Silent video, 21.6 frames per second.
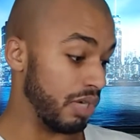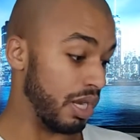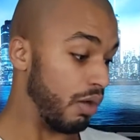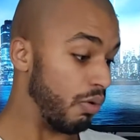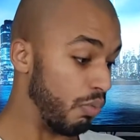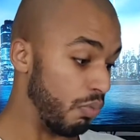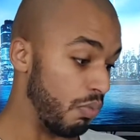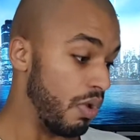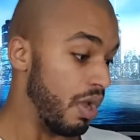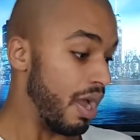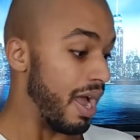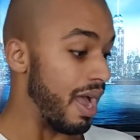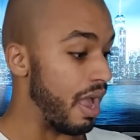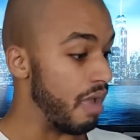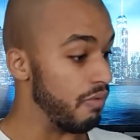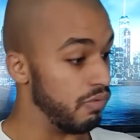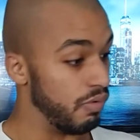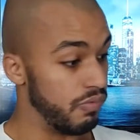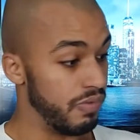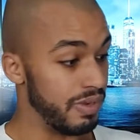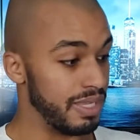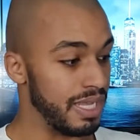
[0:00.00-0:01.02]
não, ah, eu
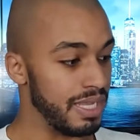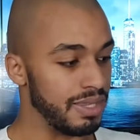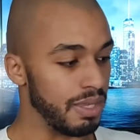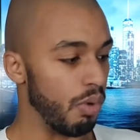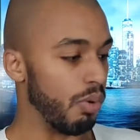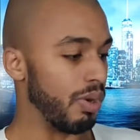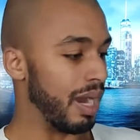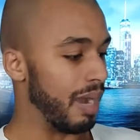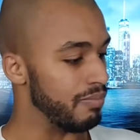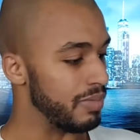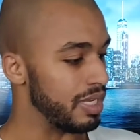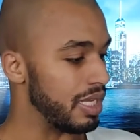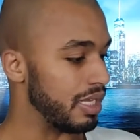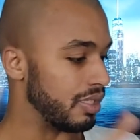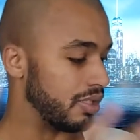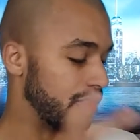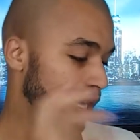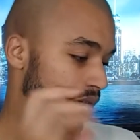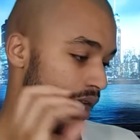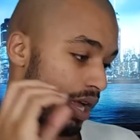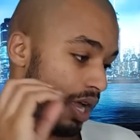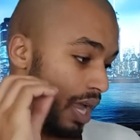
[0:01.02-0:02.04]
vou vender tal
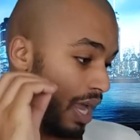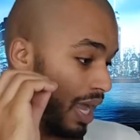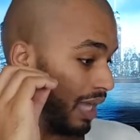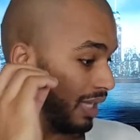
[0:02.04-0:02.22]
camisa,